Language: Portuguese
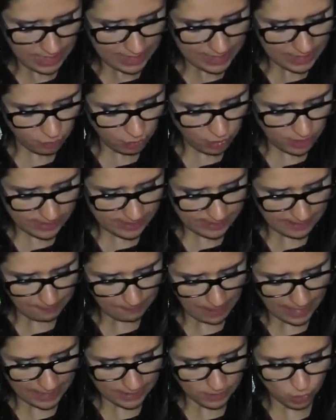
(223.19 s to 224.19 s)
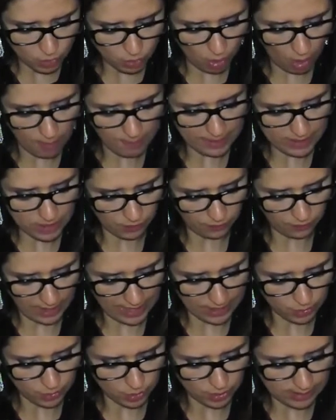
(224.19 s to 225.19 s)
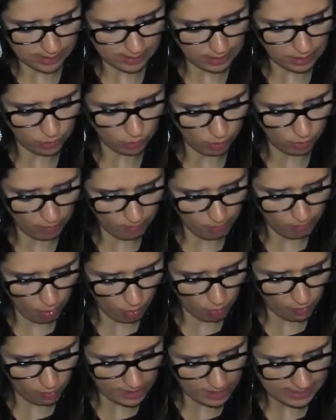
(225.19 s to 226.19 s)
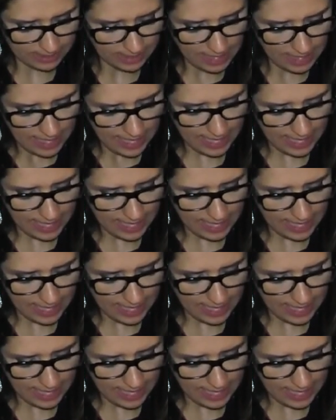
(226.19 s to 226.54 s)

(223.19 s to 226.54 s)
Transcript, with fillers: E disse disse mais: Toma as flechas, e tomou-as.